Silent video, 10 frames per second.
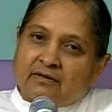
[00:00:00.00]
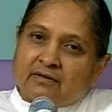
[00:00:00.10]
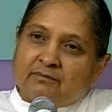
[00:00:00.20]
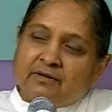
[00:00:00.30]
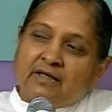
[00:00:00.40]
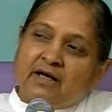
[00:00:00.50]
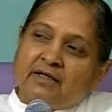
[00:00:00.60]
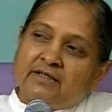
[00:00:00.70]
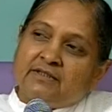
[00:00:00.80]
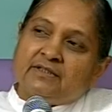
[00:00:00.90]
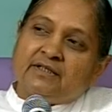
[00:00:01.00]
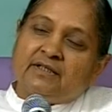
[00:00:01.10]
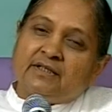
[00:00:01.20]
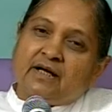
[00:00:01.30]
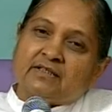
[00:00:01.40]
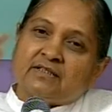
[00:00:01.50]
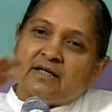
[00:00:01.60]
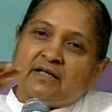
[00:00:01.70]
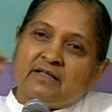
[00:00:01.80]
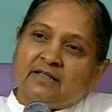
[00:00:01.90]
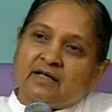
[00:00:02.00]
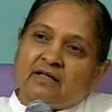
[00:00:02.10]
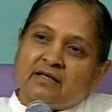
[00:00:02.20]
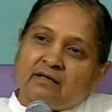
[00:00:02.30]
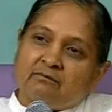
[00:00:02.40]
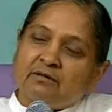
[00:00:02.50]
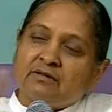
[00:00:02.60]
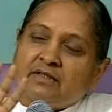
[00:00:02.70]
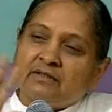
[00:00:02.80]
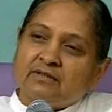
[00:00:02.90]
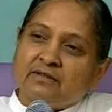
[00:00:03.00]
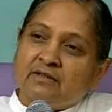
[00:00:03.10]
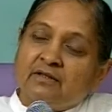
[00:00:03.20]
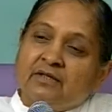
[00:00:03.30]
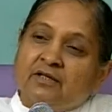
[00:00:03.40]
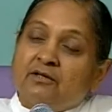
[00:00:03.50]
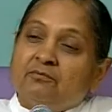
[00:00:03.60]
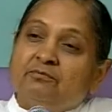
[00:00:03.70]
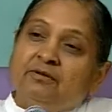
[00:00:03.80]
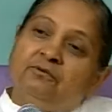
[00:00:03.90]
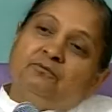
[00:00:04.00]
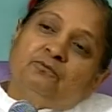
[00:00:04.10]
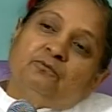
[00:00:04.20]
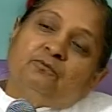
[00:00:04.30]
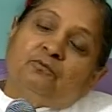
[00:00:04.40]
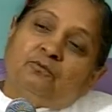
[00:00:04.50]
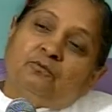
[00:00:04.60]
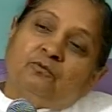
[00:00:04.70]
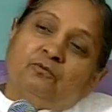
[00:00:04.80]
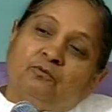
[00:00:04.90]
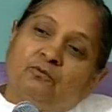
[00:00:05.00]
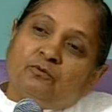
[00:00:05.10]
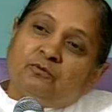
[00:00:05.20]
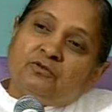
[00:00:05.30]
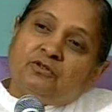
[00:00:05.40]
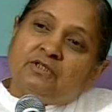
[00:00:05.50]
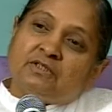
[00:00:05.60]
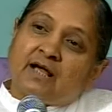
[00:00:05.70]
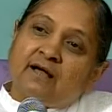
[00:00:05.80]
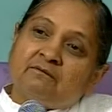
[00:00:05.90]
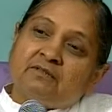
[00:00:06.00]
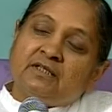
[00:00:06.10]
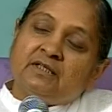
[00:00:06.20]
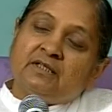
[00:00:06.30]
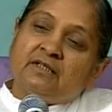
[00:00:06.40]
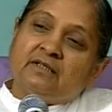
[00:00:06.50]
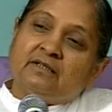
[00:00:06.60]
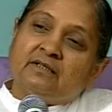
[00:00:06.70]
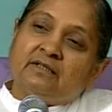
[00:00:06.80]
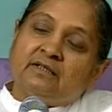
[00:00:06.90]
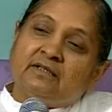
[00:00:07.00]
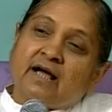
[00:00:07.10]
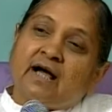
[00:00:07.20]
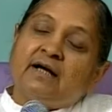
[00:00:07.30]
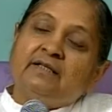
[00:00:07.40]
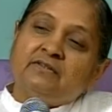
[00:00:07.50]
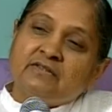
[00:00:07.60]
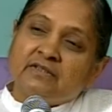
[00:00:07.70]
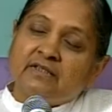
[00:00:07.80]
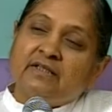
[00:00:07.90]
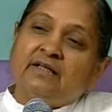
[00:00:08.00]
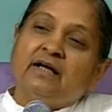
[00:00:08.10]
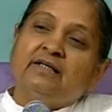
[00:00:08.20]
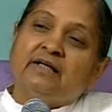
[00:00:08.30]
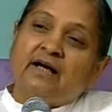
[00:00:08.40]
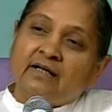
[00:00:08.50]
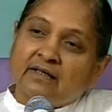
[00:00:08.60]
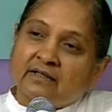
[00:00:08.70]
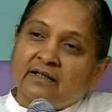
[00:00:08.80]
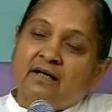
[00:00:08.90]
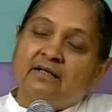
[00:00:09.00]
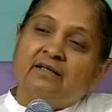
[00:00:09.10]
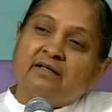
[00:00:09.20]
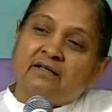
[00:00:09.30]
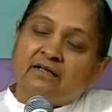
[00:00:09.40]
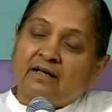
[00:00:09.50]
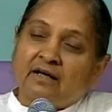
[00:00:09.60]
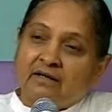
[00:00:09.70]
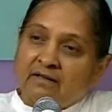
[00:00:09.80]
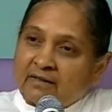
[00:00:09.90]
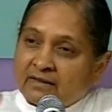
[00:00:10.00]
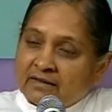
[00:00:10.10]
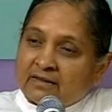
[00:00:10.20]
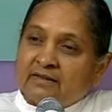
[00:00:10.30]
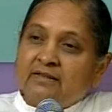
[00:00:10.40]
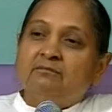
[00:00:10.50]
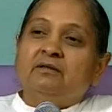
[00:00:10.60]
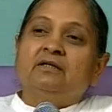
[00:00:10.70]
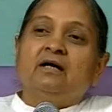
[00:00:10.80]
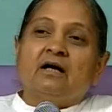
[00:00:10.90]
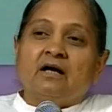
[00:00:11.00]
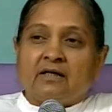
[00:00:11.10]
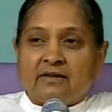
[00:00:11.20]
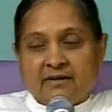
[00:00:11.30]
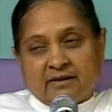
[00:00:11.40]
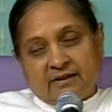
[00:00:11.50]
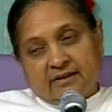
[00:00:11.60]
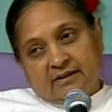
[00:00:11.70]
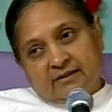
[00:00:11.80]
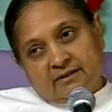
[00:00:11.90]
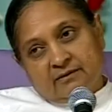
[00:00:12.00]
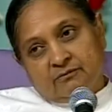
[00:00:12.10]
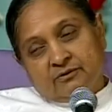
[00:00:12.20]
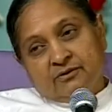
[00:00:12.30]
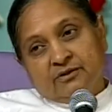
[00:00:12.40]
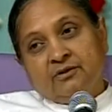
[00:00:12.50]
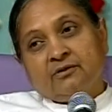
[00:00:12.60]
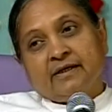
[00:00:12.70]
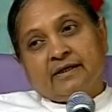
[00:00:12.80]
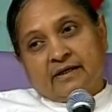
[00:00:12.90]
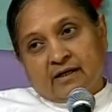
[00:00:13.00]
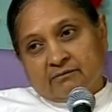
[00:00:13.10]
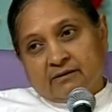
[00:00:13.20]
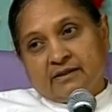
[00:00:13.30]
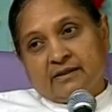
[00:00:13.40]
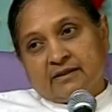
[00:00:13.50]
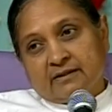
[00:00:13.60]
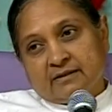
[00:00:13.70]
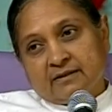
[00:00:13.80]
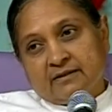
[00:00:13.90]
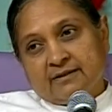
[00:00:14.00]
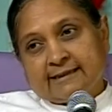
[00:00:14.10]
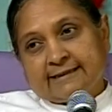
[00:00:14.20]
कि भी यहाँ डेंजर है यहाँ अच्छा है या खराब बस दैट्स इट फिर उस हिसाब से क्या डिसीज़न लेना क्या करना न करना यह मन का कार्य नहीं है यह बुद्धि और अहंकार मिलके करते हैं